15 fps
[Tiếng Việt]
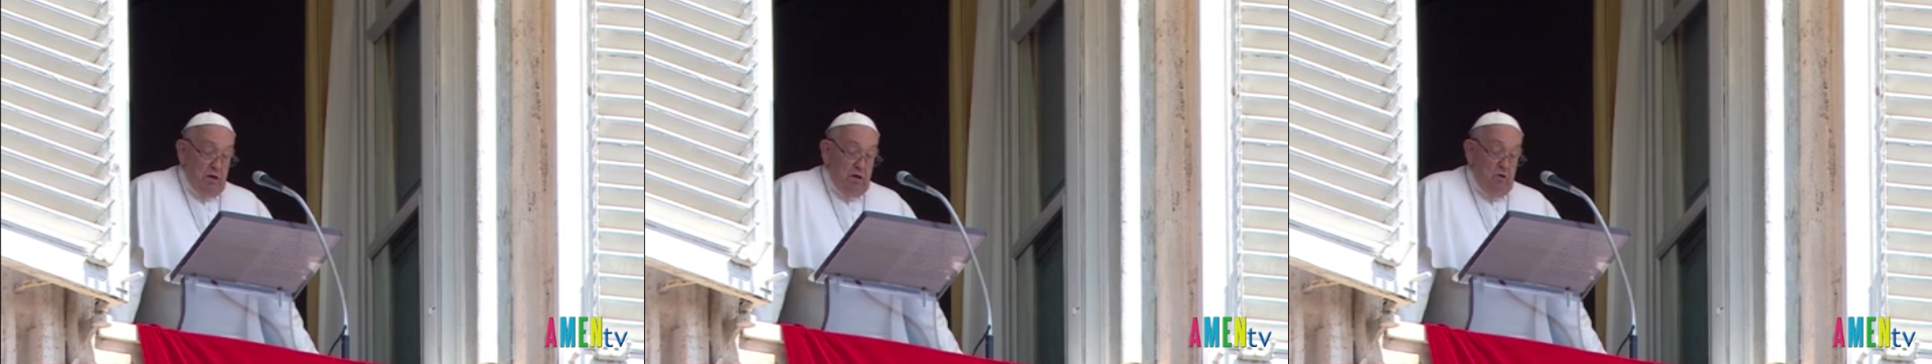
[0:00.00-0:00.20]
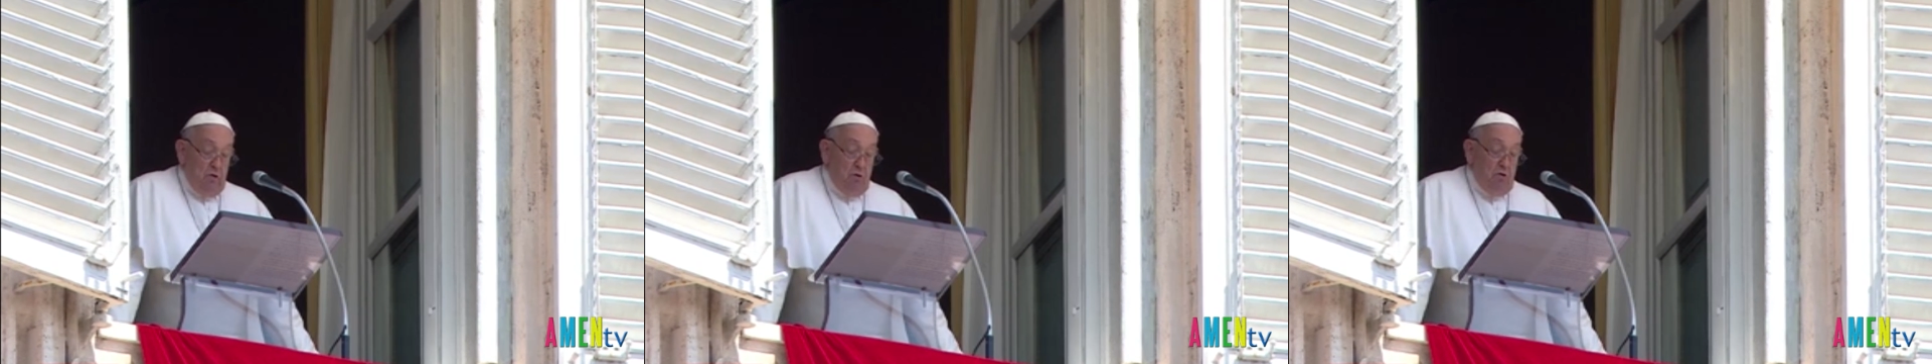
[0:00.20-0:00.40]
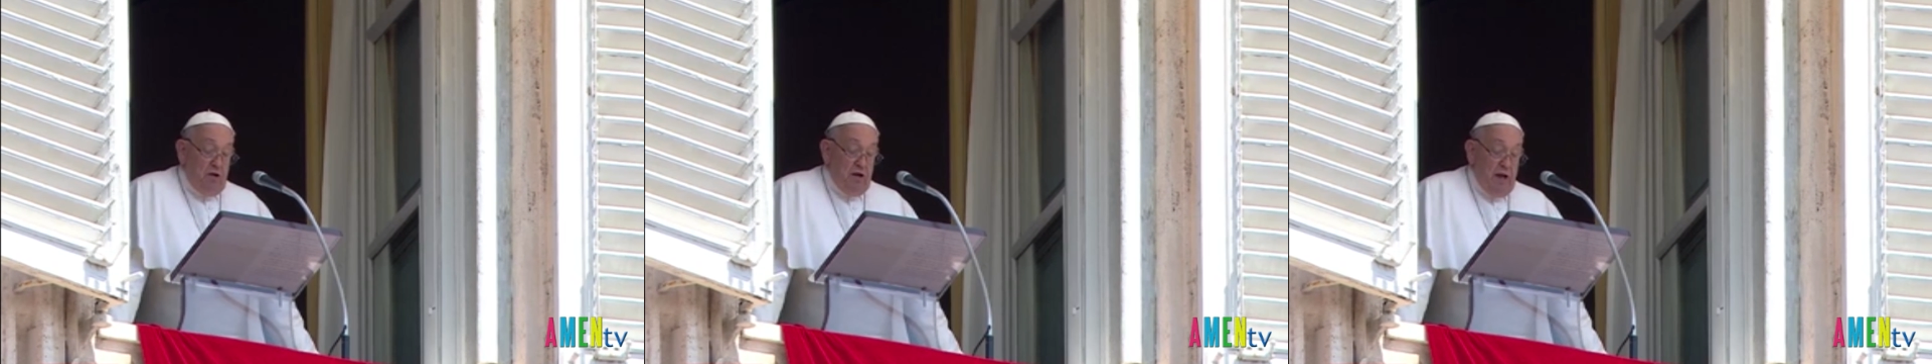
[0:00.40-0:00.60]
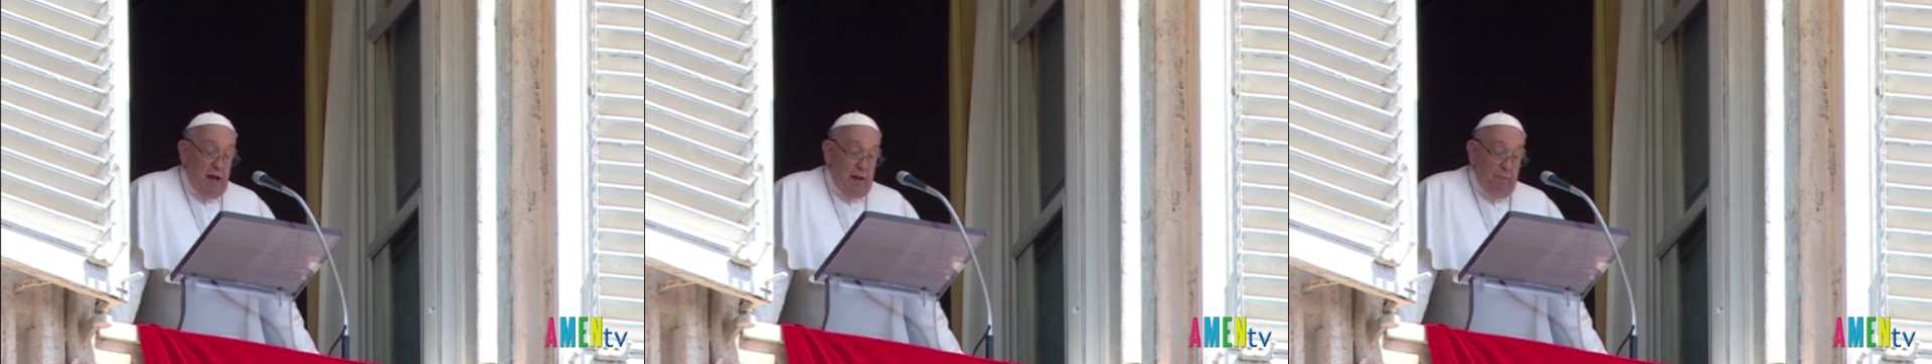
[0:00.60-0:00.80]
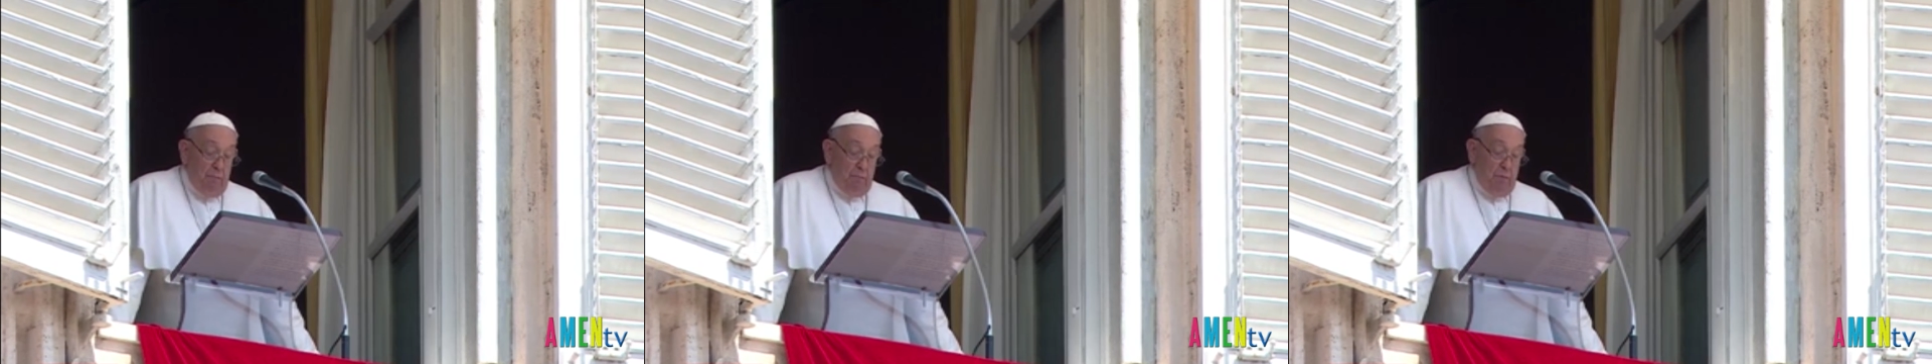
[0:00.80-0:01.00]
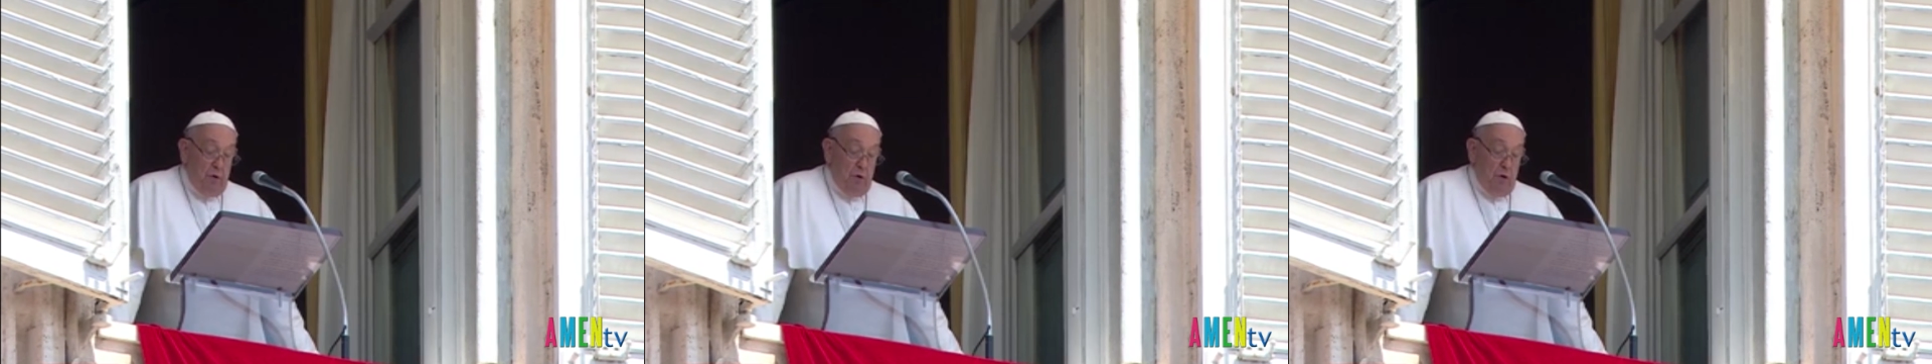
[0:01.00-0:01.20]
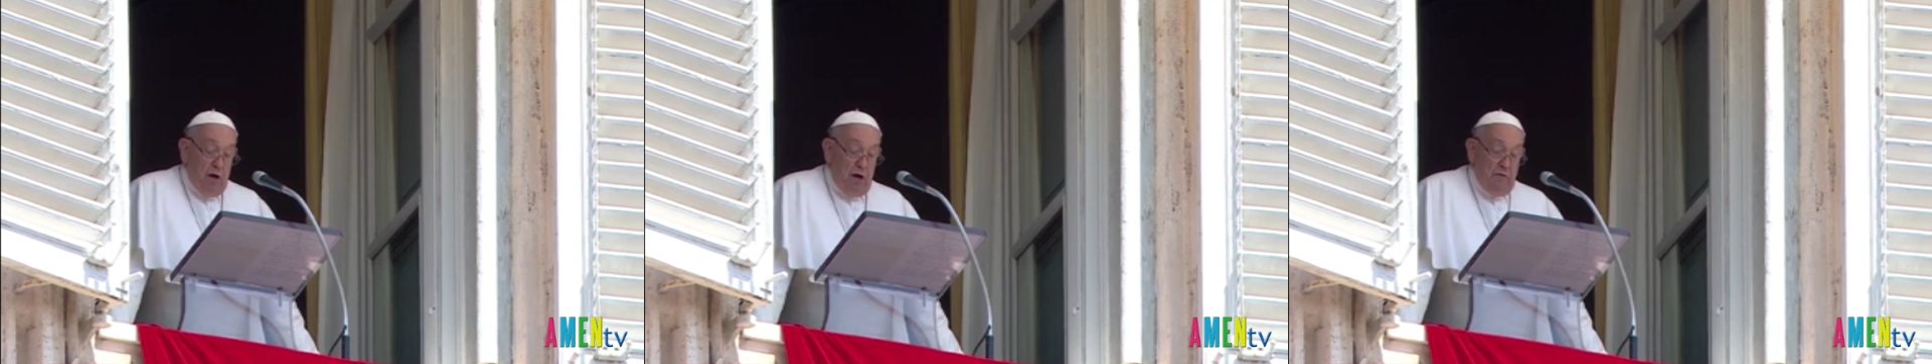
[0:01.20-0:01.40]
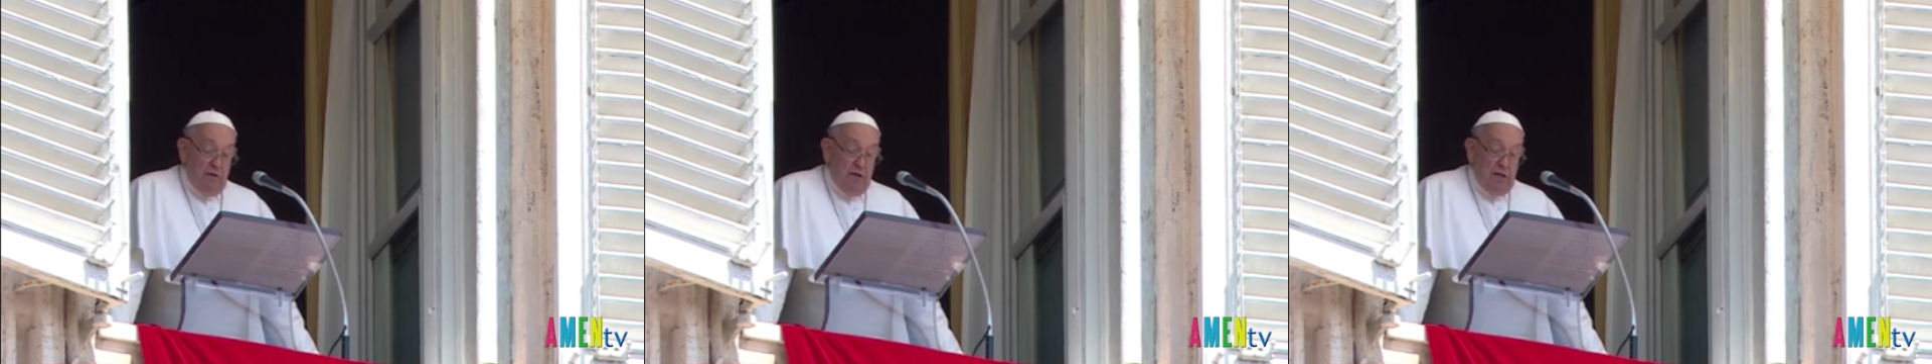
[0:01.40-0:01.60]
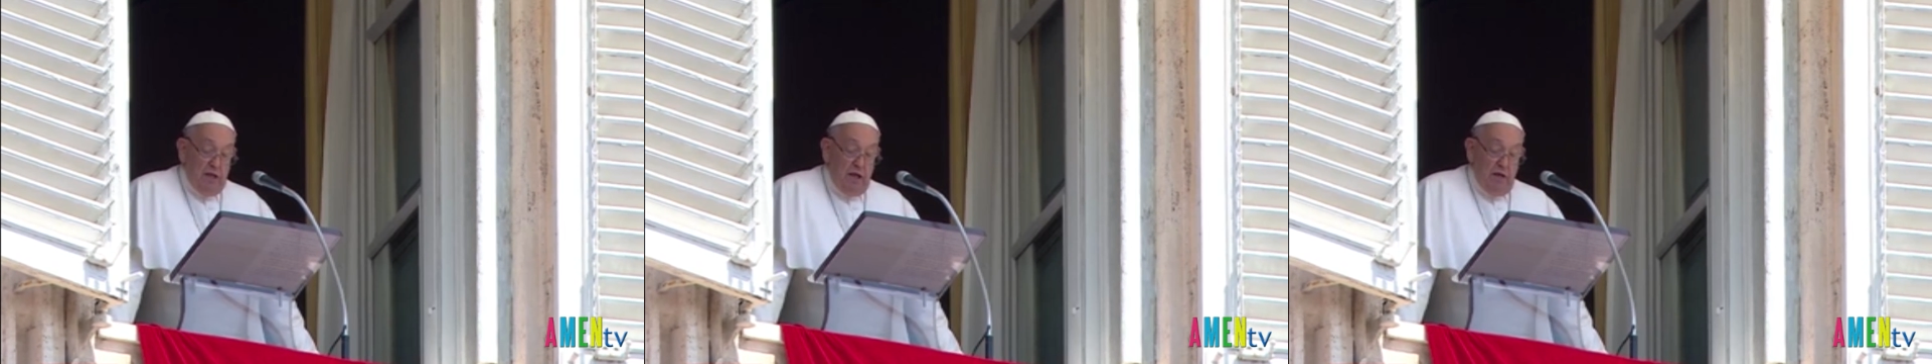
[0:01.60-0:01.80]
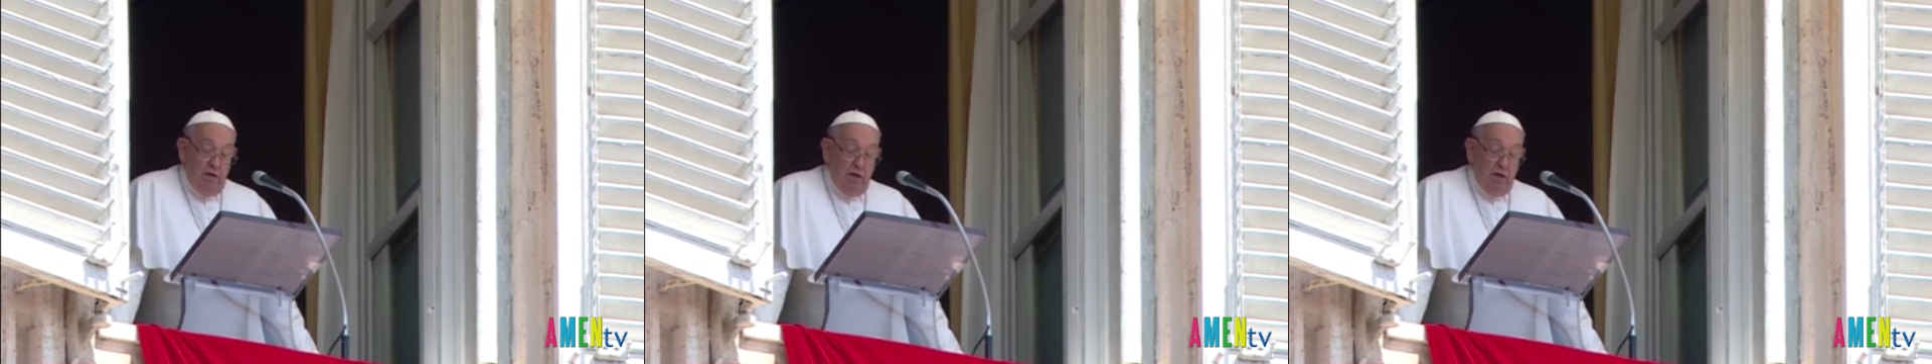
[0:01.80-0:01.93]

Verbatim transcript: phải cũng xảy ra trong gia đình